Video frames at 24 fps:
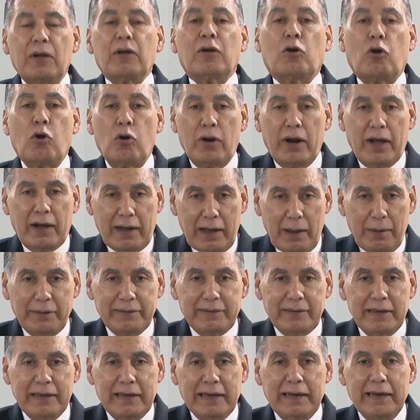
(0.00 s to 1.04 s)
con la
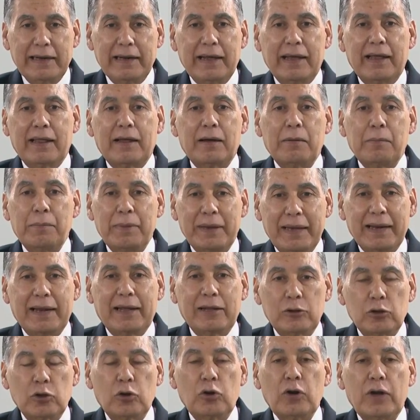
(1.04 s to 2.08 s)
cabeza inclinada,
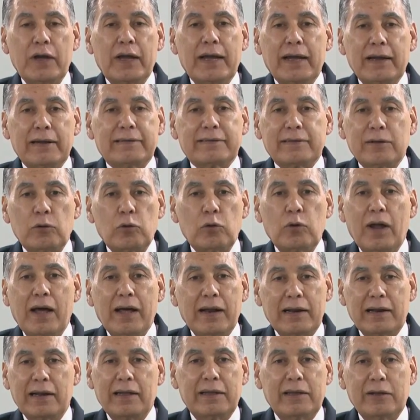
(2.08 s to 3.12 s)
mirando el celular,
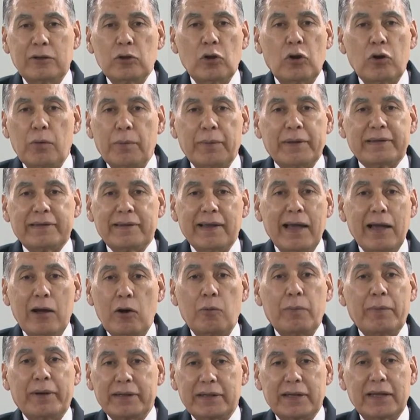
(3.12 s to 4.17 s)
leyendo los mensajes o
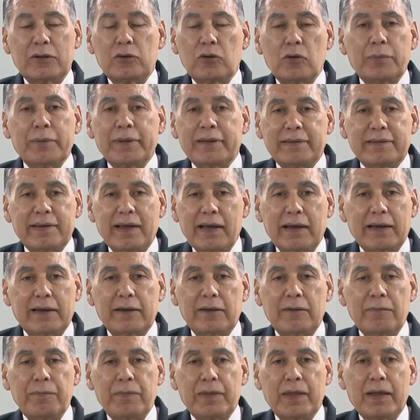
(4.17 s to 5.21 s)
mandando mensajes.
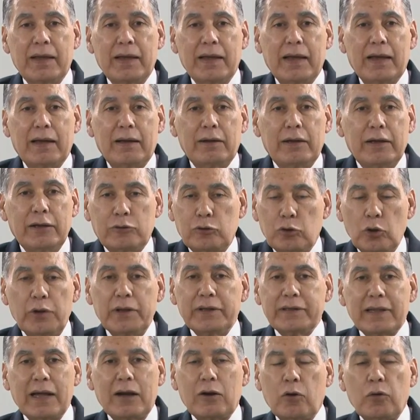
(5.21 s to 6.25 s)
Y todas
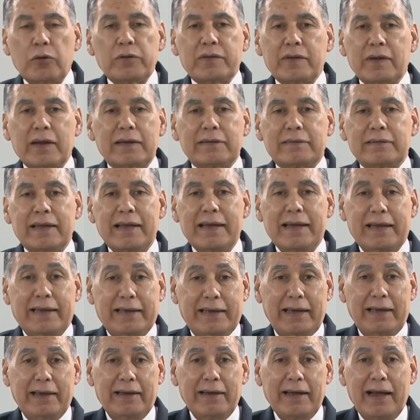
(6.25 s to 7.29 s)
estas cosas
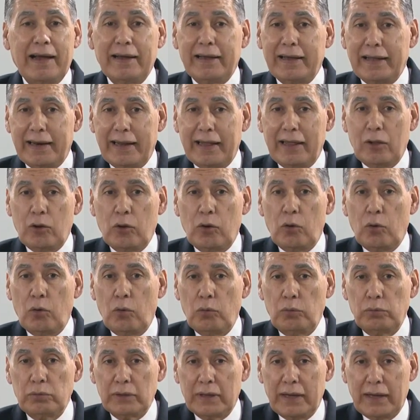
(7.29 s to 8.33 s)
que han creado
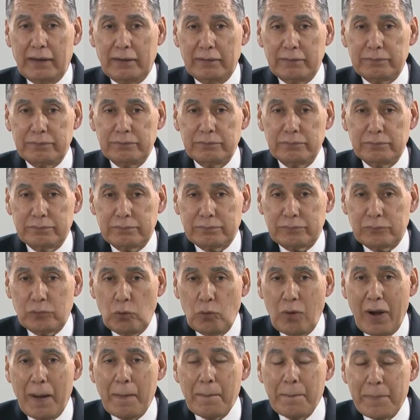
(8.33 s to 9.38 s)
una,
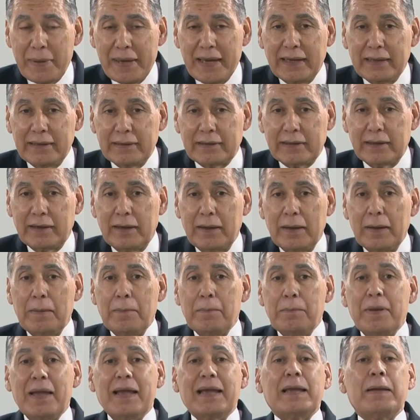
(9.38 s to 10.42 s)
un ambiente
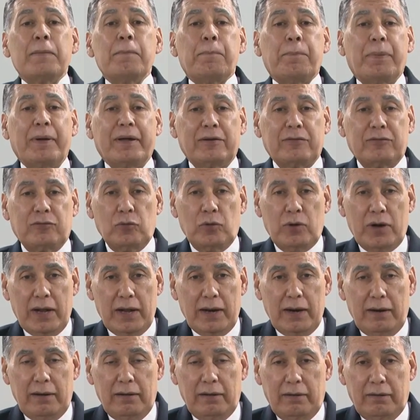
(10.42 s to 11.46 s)
bien
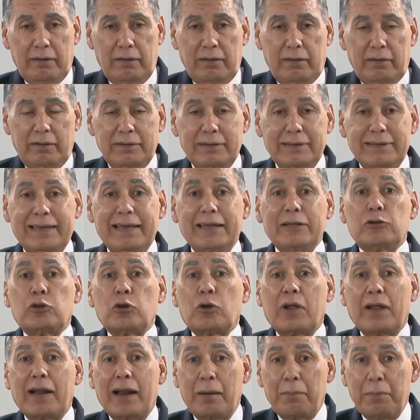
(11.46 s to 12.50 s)
impersonal dentro
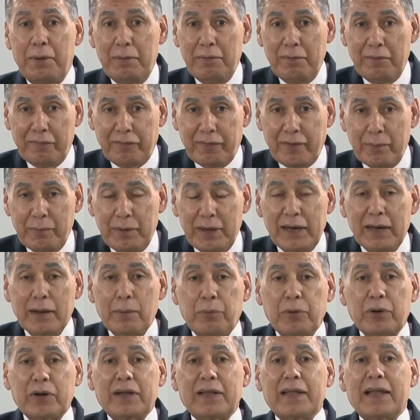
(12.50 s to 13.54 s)
de la misma familia,
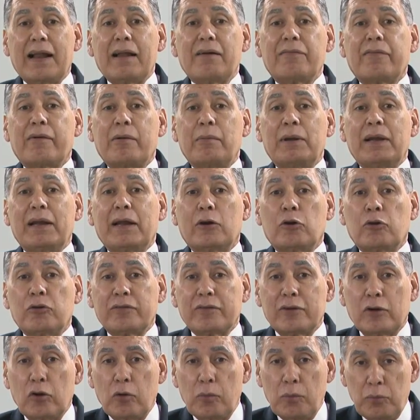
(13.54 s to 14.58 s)
porque ya la familia no
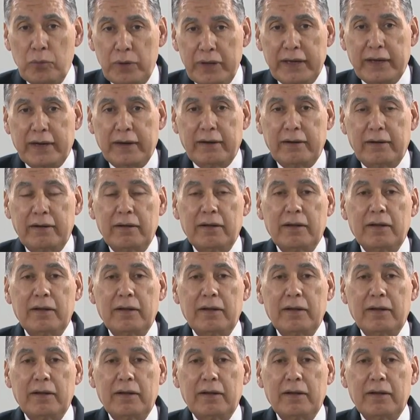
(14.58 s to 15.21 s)
se comunica.